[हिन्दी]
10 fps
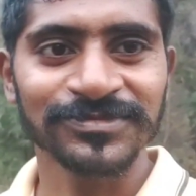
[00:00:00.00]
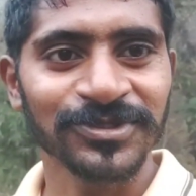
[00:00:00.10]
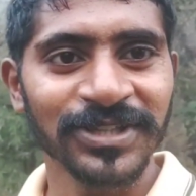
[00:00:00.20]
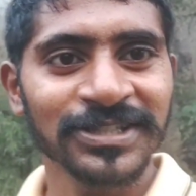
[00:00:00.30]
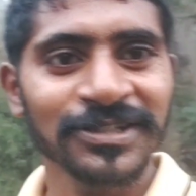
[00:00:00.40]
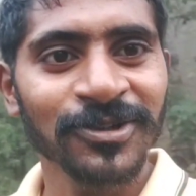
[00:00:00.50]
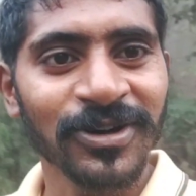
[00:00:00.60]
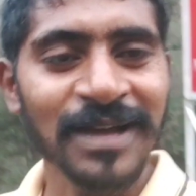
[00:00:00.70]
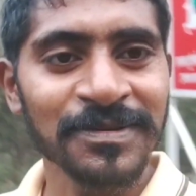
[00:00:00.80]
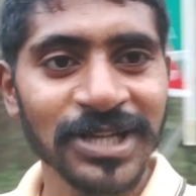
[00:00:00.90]
तो देख सकते हो
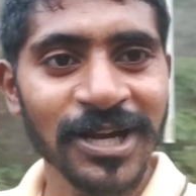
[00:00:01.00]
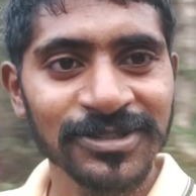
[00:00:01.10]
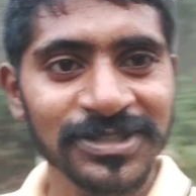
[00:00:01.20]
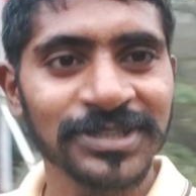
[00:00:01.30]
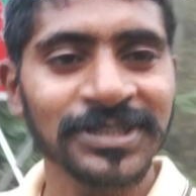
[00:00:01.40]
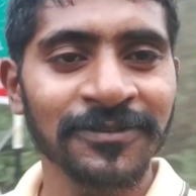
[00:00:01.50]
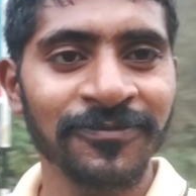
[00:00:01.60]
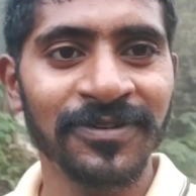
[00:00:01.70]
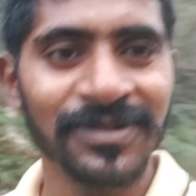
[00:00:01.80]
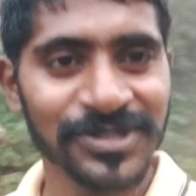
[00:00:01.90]
आराम से चलाओ स्टे
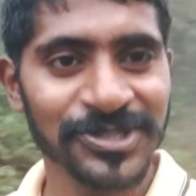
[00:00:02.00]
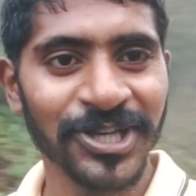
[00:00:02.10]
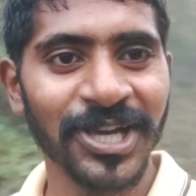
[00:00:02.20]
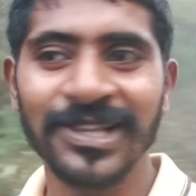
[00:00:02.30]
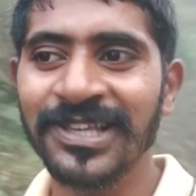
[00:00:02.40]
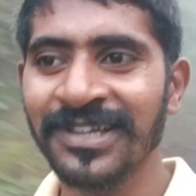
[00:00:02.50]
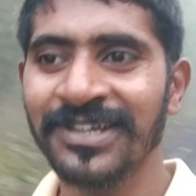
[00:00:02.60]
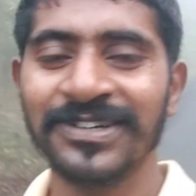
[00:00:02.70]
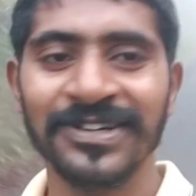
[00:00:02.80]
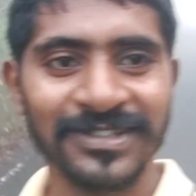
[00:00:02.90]
सेफ स्टे हेल्दी
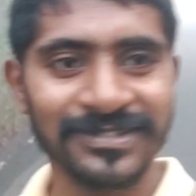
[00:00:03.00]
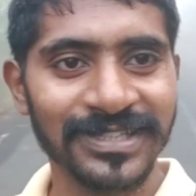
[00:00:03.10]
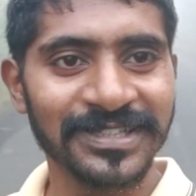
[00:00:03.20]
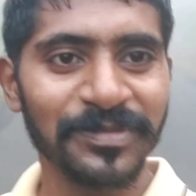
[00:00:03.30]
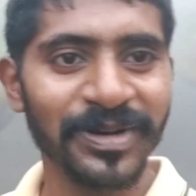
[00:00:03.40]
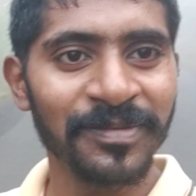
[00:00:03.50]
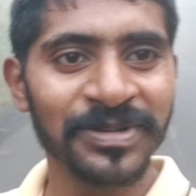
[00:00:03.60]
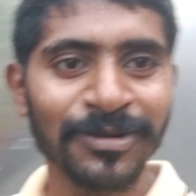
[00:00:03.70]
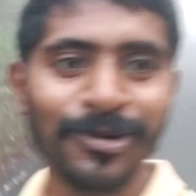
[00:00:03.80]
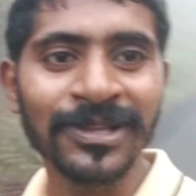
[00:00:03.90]
जैसे कि मैं
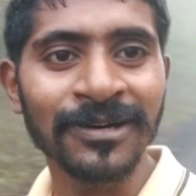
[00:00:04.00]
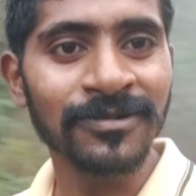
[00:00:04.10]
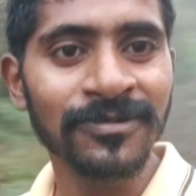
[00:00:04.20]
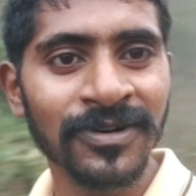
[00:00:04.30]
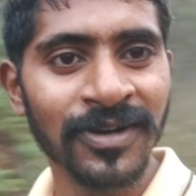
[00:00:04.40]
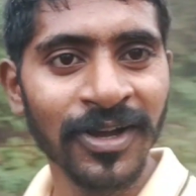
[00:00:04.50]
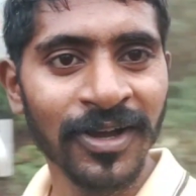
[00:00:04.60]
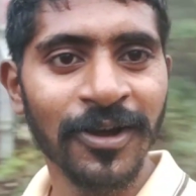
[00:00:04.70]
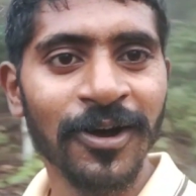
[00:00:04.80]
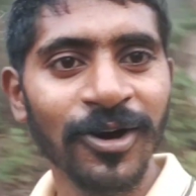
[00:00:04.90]
हमेशा बोलता हूँ
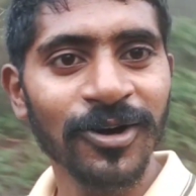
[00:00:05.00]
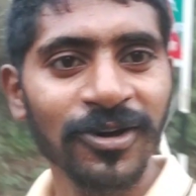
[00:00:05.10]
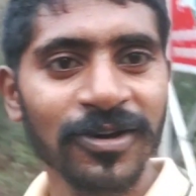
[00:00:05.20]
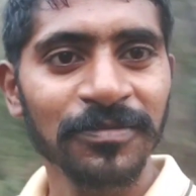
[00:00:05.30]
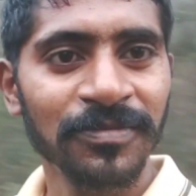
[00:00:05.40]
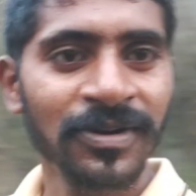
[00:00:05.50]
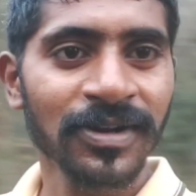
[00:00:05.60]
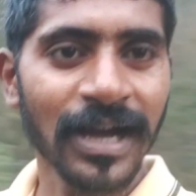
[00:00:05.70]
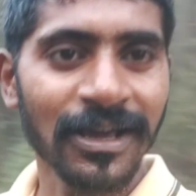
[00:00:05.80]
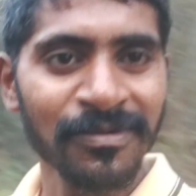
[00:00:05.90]
और
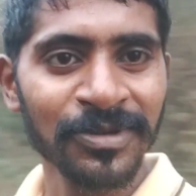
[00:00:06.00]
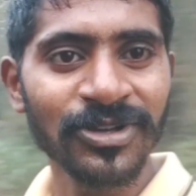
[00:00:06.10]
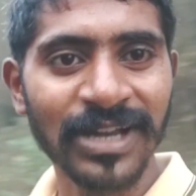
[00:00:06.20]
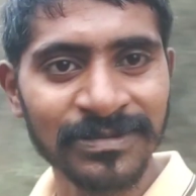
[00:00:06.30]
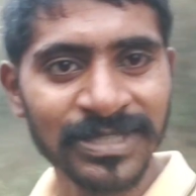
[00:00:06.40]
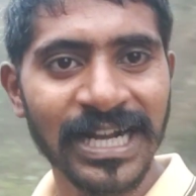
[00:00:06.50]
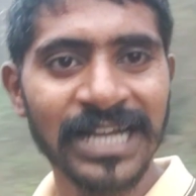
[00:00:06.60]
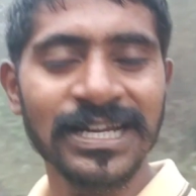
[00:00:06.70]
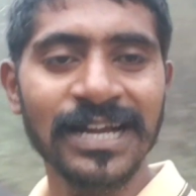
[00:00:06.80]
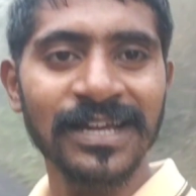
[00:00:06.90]
कारों में तो आराम से
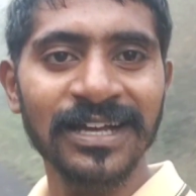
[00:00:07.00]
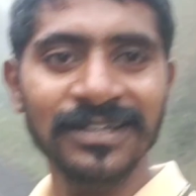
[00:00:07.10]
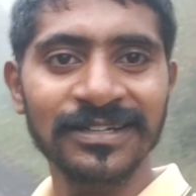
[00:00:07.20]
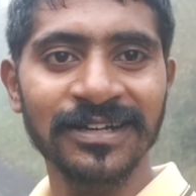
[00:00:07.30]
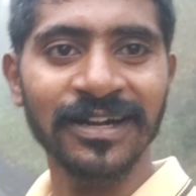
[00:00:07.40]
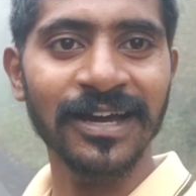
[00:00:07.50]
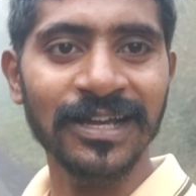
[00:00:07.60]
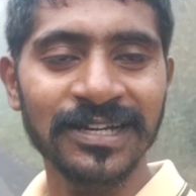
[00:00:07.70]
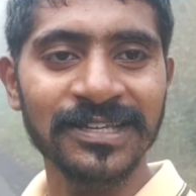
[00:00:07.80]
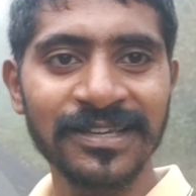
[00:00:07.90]
गाड़ी चलाना
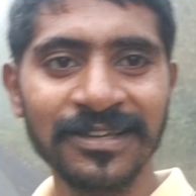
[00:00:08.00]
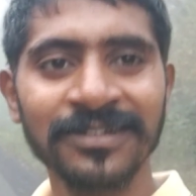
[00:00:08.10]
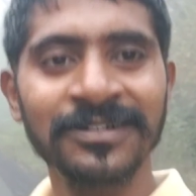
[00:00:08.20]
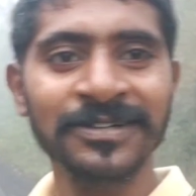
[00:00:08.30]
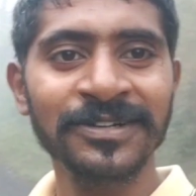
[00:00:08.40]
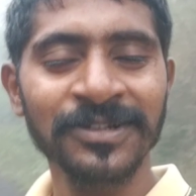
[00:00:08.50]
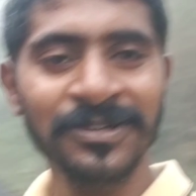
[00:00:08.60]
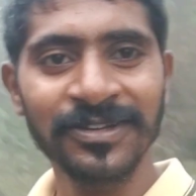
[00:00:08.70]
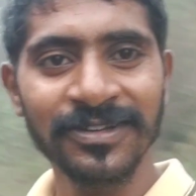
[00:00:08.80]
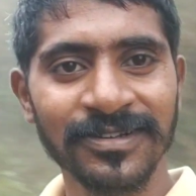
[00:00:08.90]
अंगार नहीं
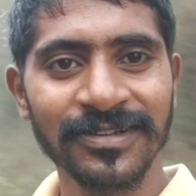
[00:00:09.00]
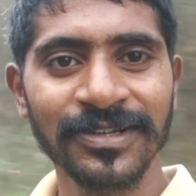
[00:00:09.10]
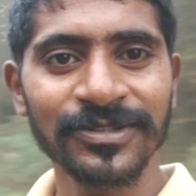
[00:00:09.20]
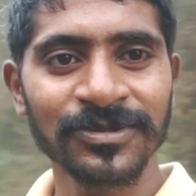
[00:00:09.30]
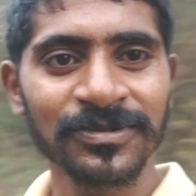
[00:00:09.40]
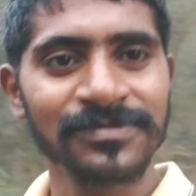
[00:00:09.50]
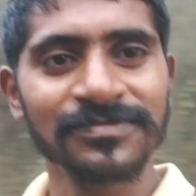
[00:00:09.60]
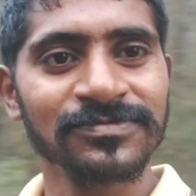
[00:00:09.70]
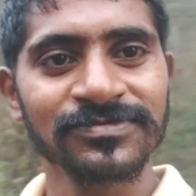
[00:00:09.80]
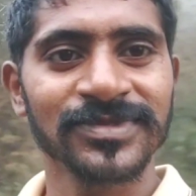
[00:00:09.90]
नहीं तो
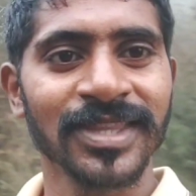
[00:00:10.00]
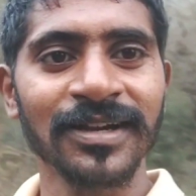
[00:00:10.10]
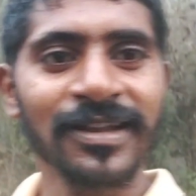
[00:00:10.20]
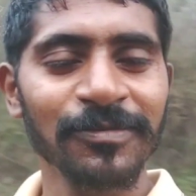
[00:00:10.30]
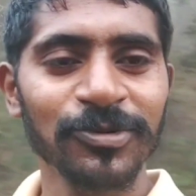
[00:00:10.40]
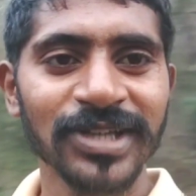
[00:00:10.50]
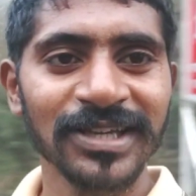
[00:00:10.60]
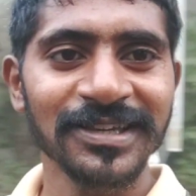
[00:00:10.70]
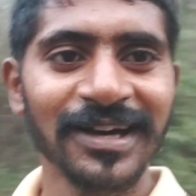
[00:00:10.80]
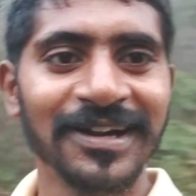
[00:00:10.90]
ठंडी है बुझ
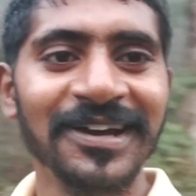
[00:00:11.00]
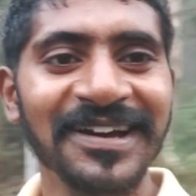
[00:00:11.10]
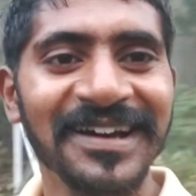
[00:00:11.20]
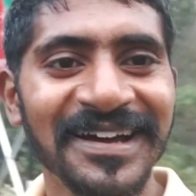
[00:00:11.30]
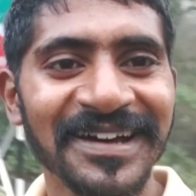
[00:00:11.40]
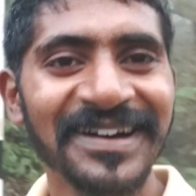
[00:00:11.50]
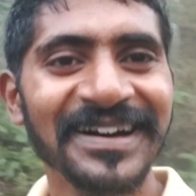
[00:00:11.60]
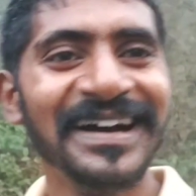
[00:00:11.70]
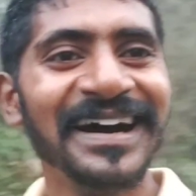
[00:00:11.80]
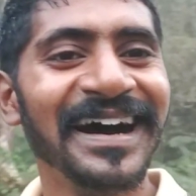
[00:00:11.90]
जाएगी आग सो
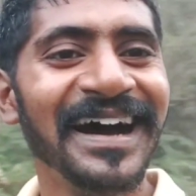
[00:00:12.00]
तो